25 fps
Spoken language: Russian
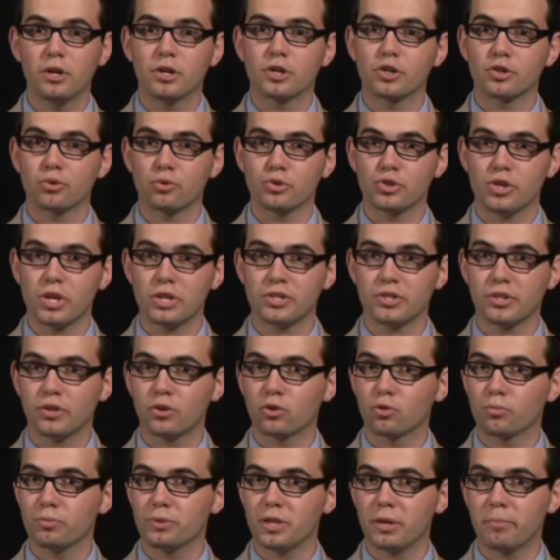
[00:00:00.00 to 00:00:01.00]
что часто
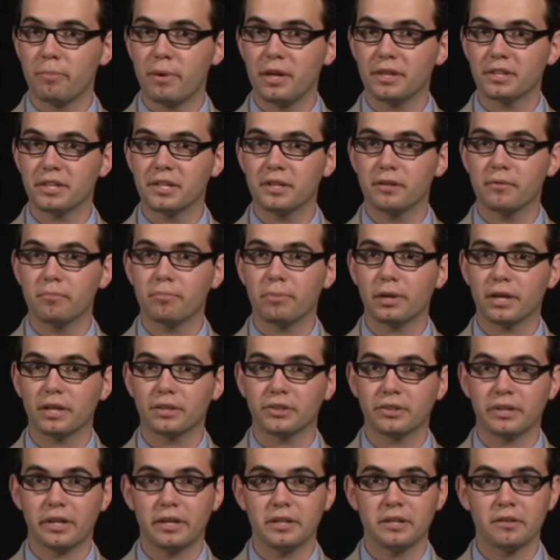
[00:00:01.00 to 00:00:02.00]
крупные банки
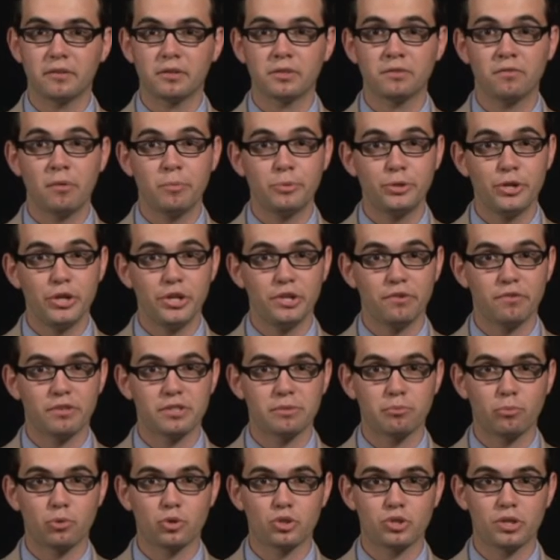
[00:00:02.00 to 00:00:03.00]
проконтролировать вообще
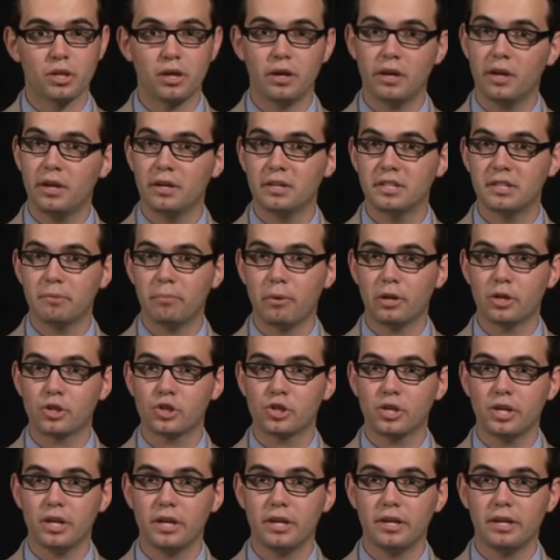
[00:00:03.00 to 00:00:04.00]
невозможно –
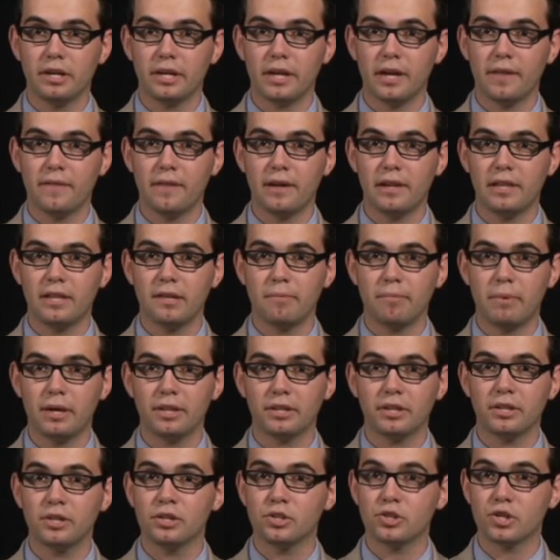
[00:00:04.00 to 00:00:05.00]
Небольшие региональные
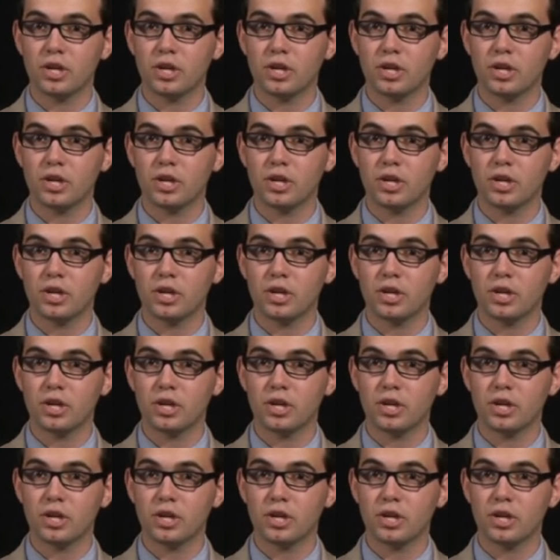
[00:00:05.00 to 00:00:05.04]
банки